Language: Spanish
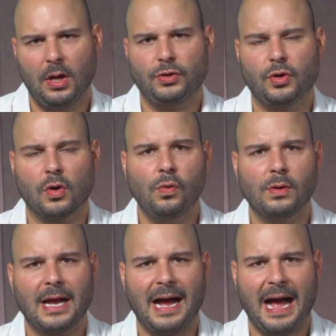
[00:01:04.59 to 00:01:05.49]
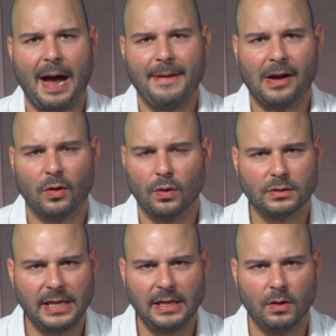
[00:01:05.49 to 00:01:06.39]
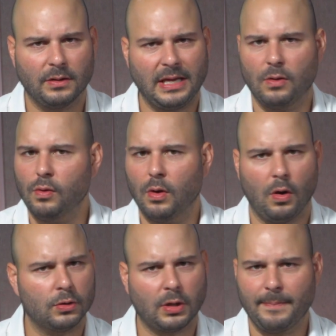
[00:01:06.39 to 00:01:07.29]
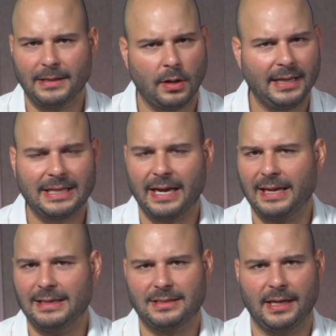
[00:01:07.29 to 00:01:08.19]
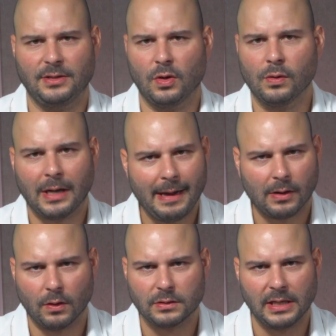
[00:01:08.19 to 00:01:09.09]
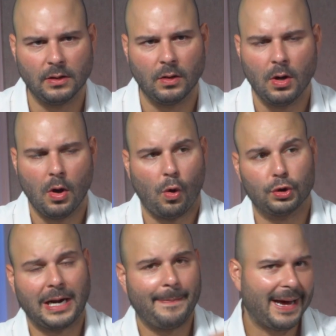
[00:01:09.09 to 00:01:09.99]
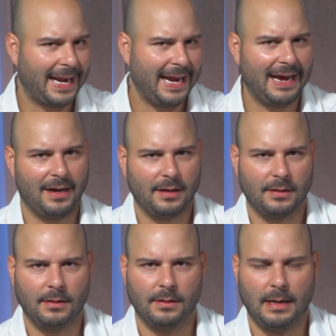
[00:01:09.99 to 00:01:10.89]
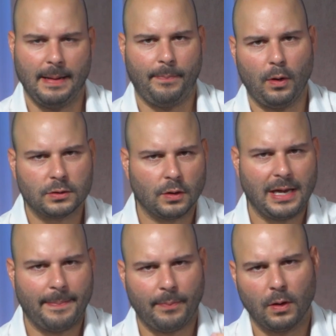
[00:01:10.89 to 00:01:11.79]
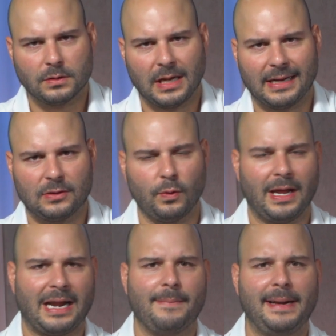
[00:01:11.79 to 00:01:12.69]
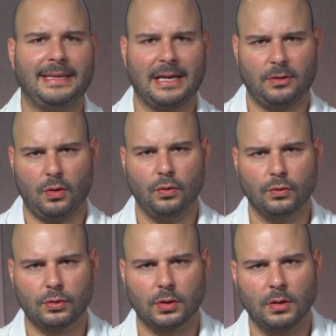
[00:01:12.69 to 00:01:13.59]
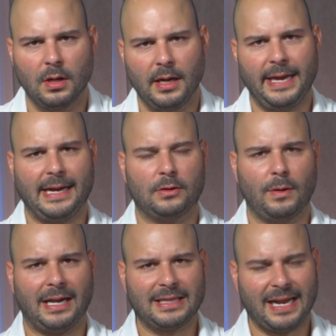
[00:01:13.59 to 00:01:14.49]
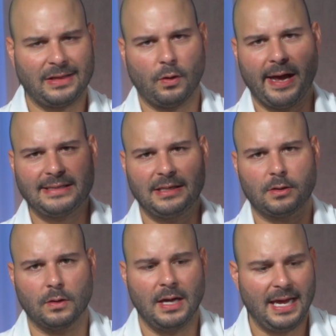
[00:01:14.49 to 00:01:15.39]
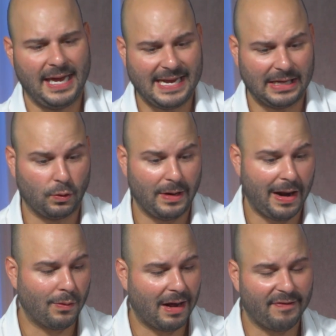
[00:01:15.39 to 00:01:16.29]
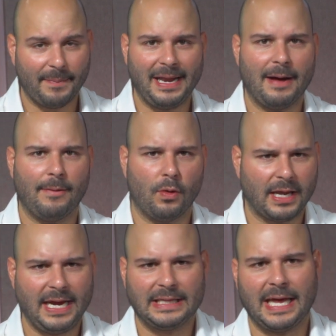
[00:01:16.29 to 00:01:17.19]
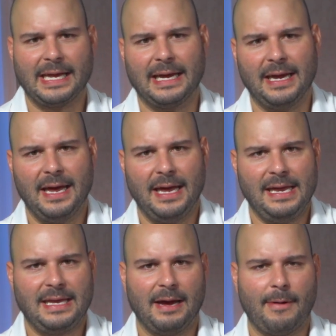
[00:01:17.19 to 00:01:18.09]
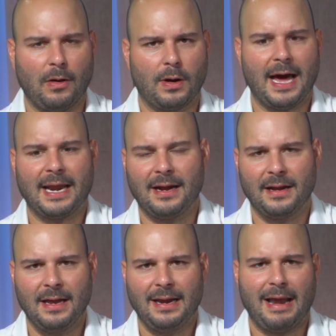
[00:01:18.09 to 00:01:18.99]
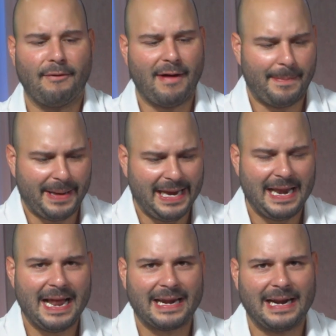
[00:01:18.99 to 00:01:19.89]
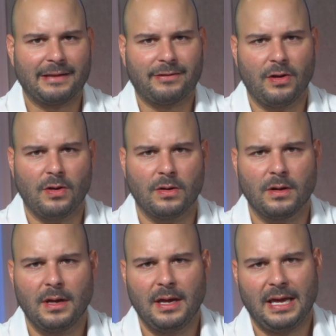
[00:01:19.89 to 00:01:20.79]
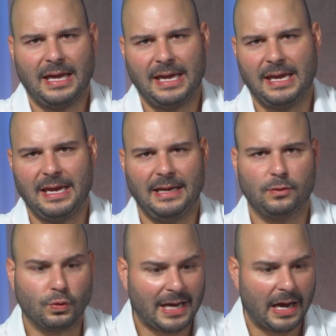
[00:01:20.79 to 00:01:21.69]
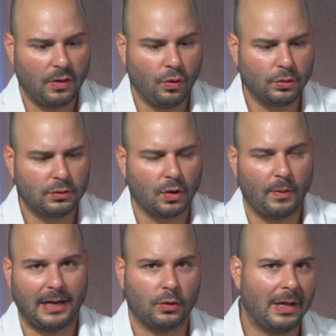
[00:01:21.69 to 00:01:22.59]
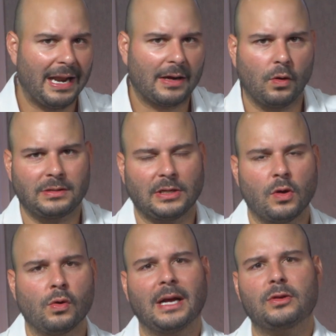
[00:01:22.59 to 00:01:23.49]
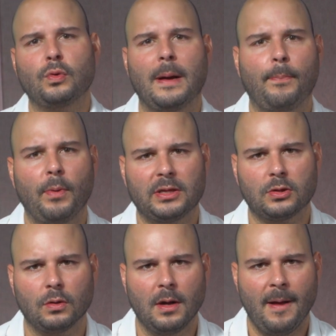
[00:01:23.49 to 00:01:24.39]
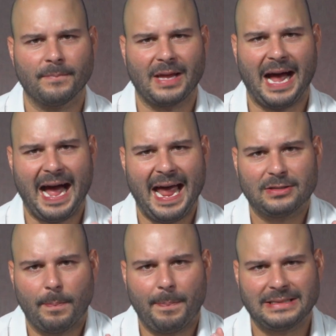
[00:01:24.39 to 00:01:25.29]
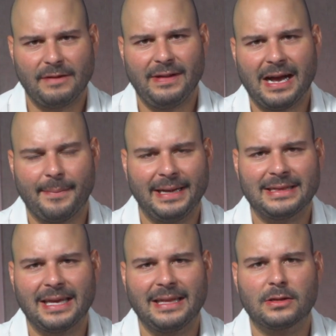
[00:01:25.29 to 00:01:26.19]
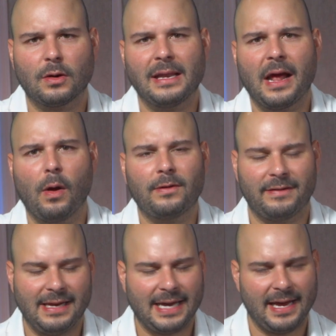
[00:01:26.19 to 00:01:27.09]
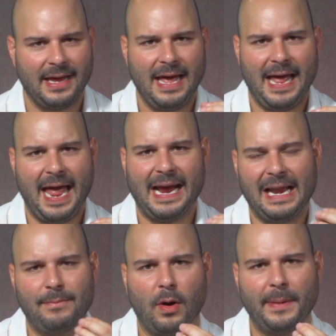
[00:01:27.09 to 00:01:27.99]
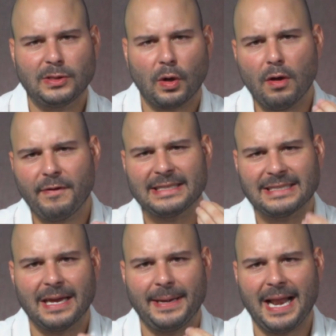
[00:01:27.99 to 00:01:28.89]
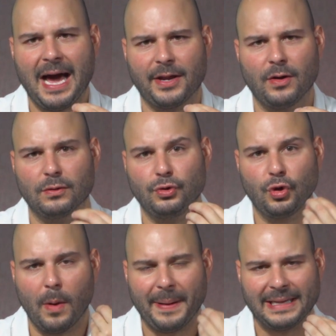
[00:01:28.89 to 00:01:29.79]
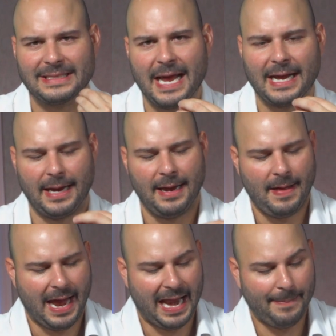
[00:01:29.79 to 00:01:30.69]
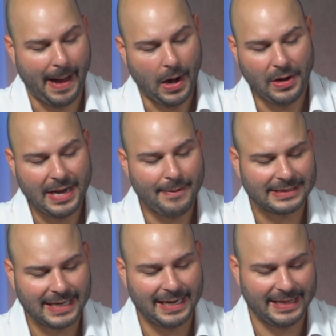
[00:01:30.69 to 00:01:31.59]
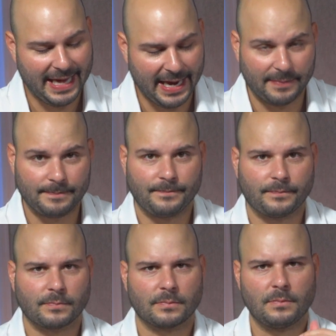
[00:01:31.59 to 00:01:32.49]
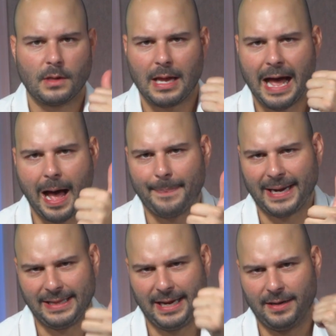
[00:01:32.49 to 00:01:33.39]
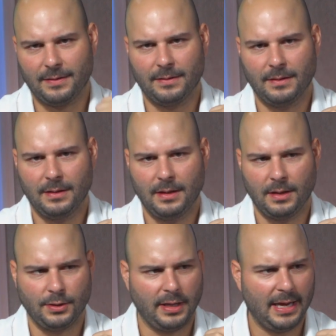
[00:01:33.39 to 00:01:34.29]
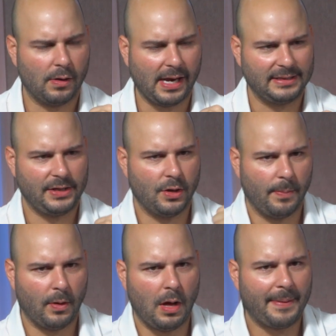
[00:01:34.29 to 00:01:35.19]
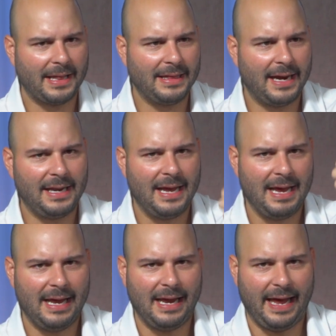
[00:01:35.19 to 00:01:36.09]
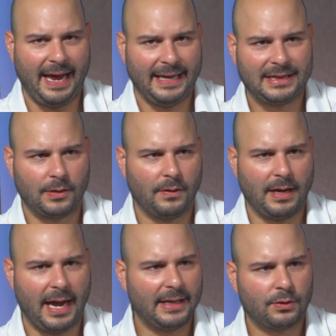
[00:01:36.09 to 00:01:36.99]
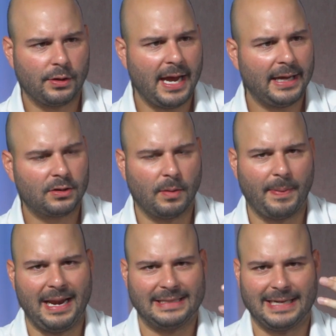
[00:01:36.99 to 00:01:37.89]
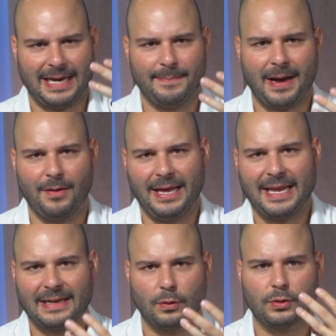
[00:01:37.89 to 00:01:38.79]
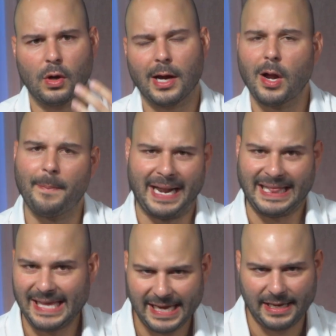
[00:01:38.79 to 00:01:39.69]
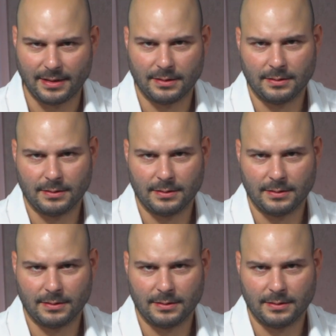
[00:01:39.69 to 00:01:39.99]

Yo nunca había conocido ningún otro inversionista de real estate. Yo nunca había conocido otra pareja, esposo y esposa, que estuvieran invirtiendo juntos y que estuvieran teniendo éxito y que tuvieran una familia bonita y que, y que valoraran la familia y la relación y, y su salud sobre todas las cosas. Yo nunca estuve expuesto a eso específicamente dentro del negocio. Así que en el momento que yo fui a ese seminario, yo pensé que el valor iba a ser de aprender. Yo dije, ok, si yo puedo aprender esto, esto y esto, pues le saqué el valor. Y resultó que lo aprendí.